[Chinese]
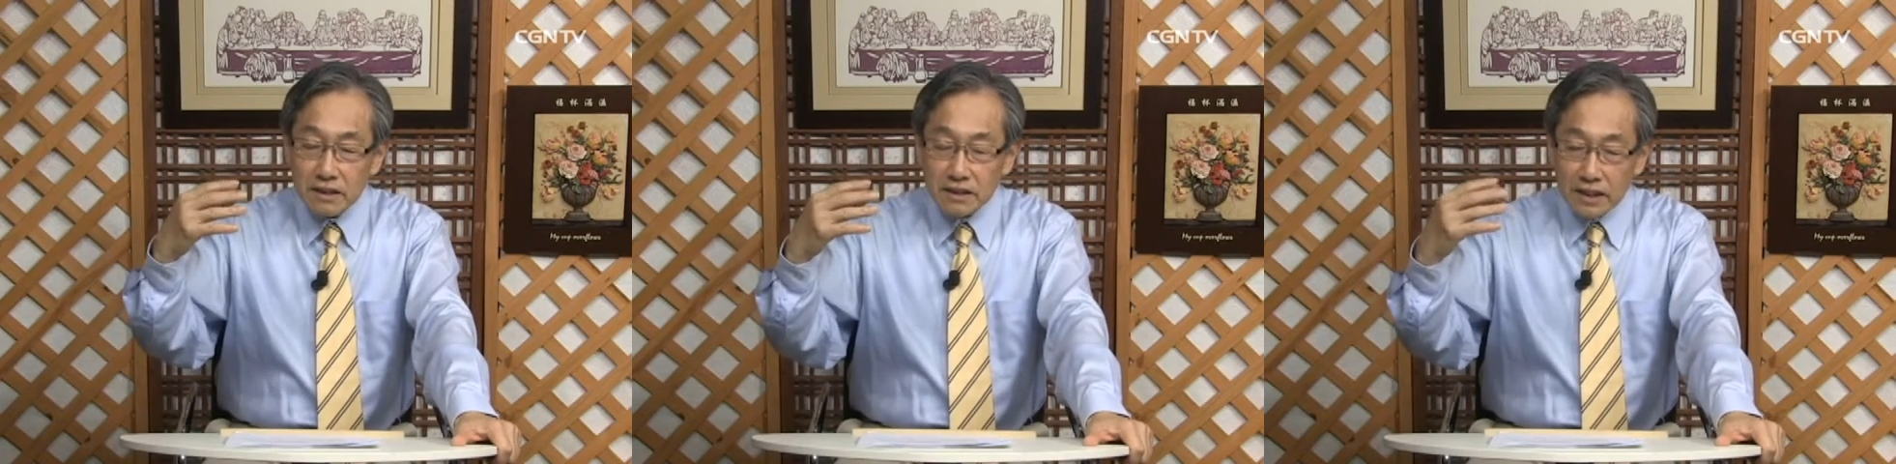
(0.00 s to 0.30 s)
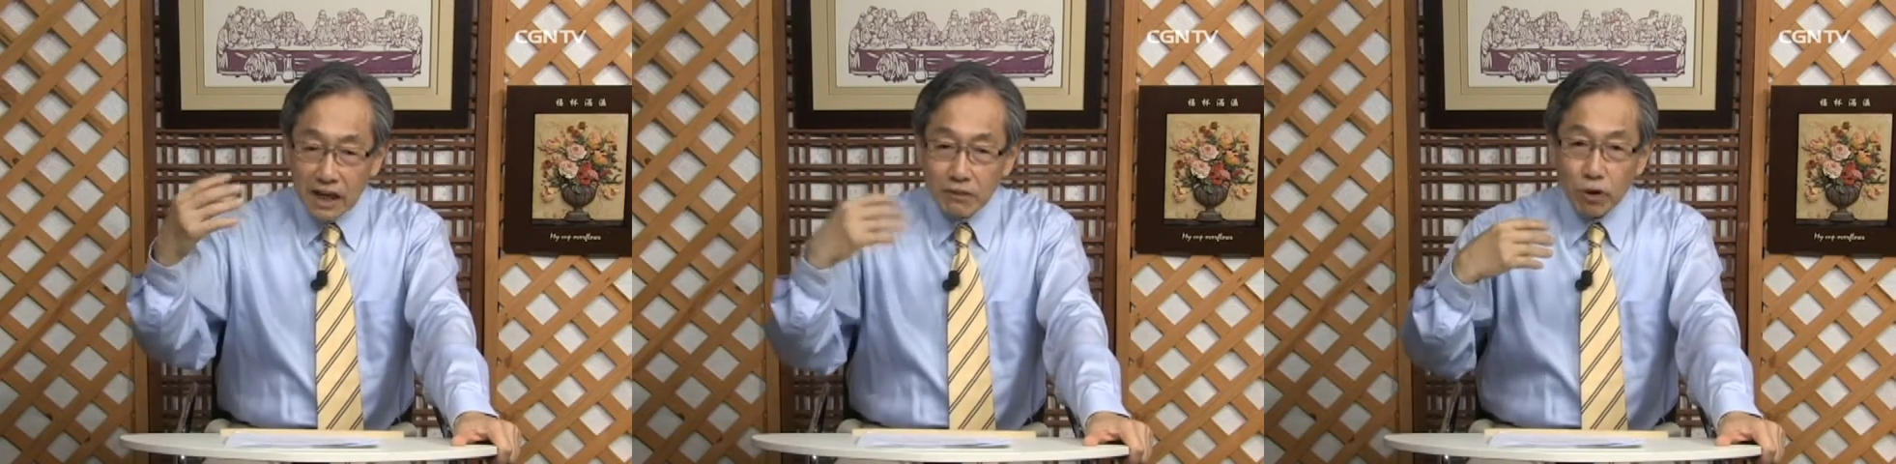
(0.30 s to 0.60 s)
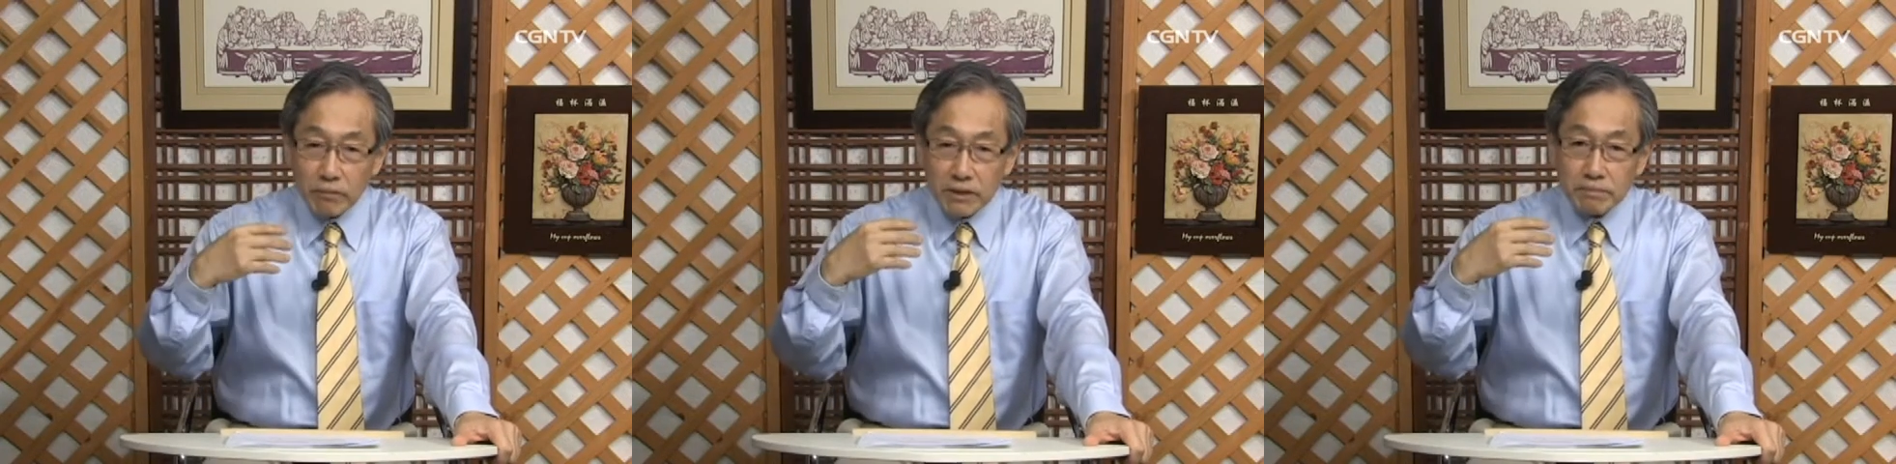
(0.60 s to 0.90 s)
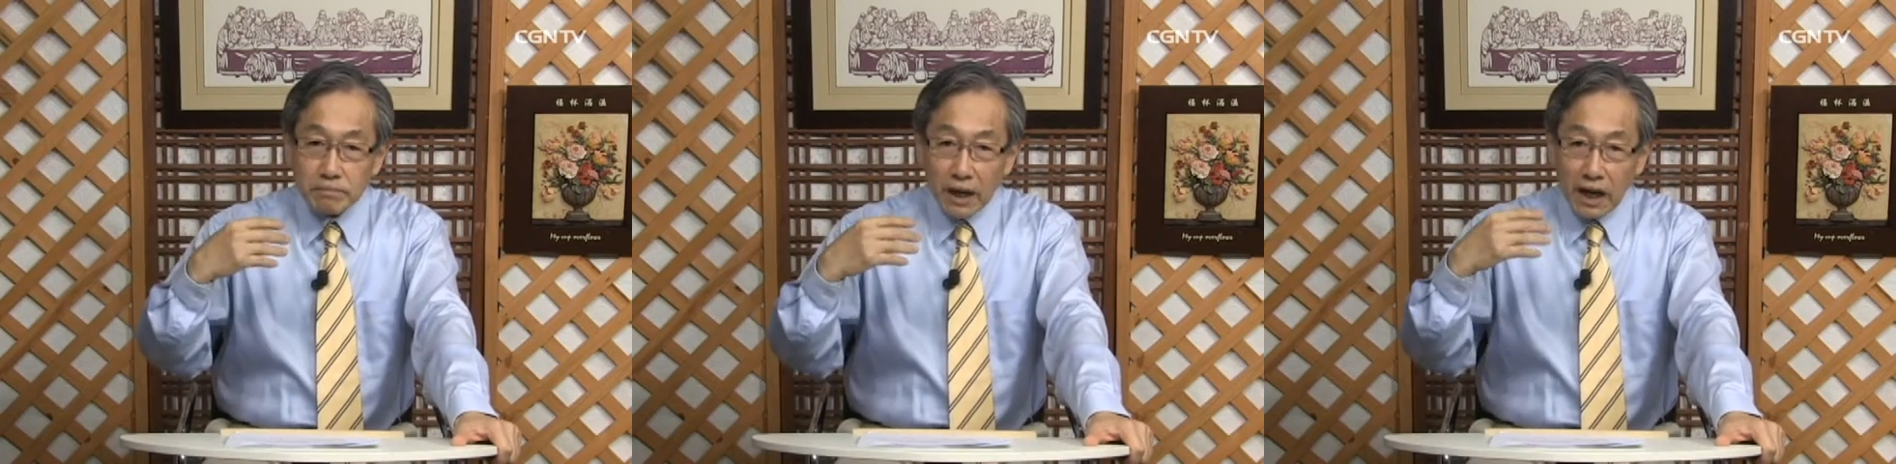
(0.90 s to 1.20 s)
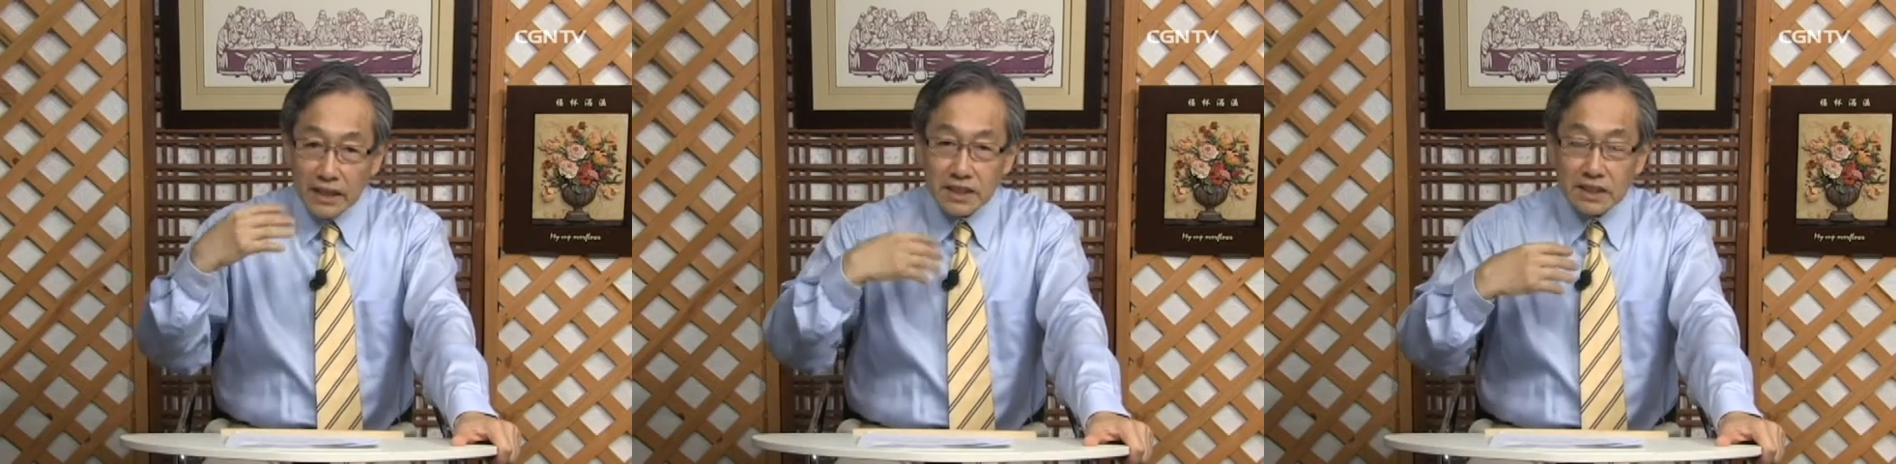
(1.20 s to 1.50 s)
神爱我们，把
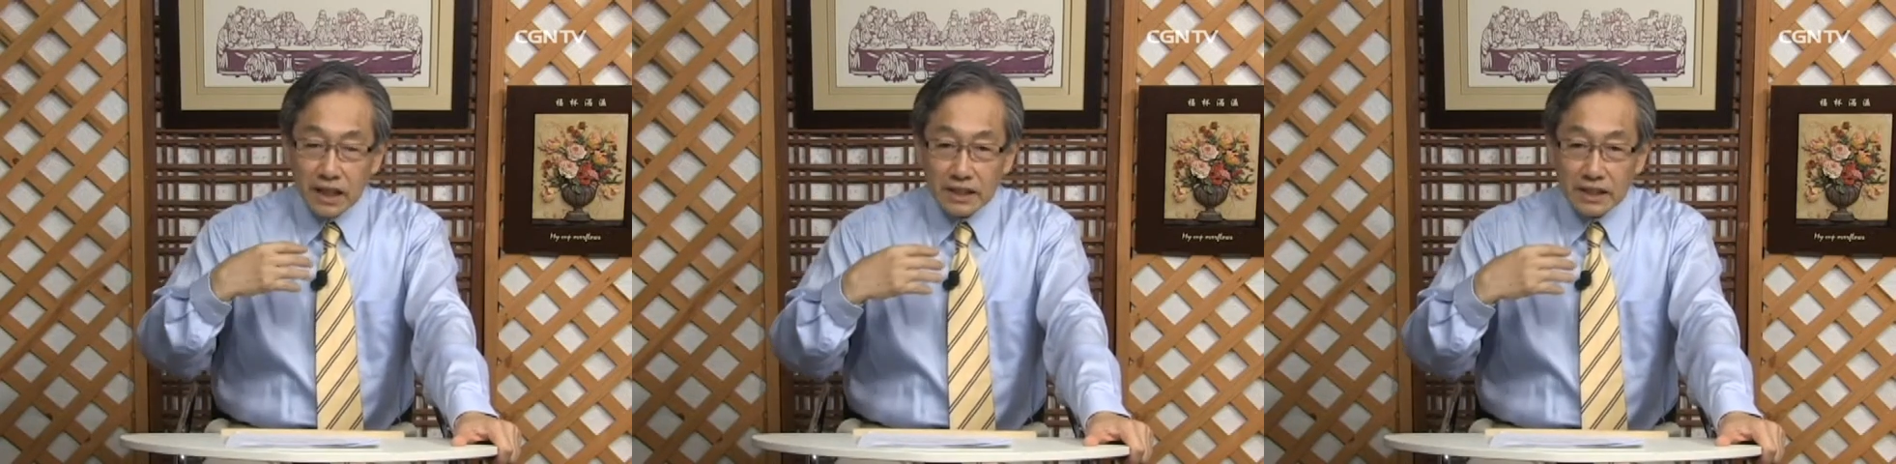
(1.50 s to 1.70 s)
爱进来